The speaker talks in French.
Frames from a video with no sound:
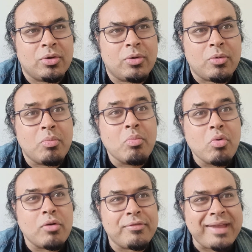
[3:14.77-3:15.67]
euh,
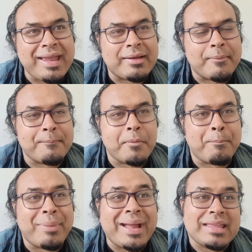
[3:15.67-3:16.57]
mauvais
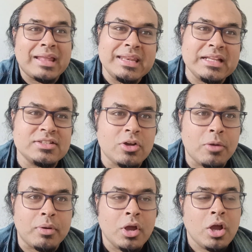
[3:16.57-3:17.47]
pour pas être un
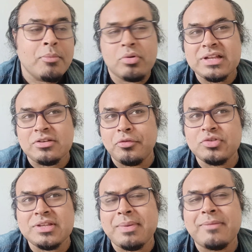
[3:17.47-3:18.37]
exemple, pour que les enfants
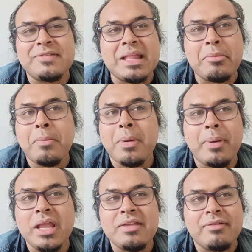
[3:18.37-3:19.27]
se disent bah finalement
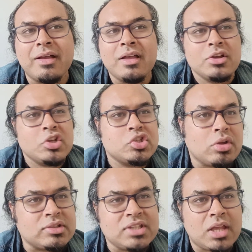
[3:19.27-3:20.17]
papa il va
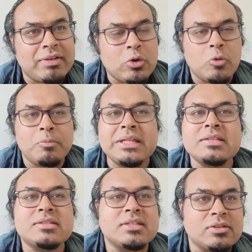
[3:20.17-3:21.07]
sortir avec
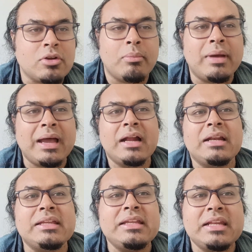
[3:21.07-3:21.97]
Robin, c'est
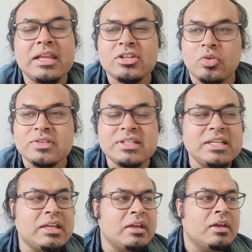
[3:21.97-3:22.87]
normal, il est
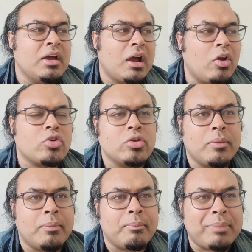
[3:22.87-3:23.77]
gentil, alors que
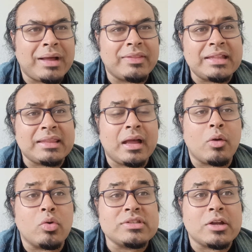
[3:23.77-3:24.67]
Barnet est
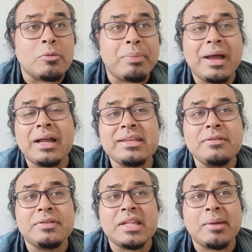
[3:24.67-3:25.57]
un gros salopard
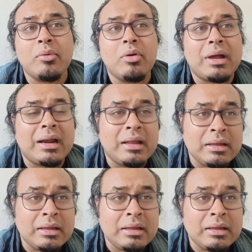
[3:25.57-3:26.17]
qui finalement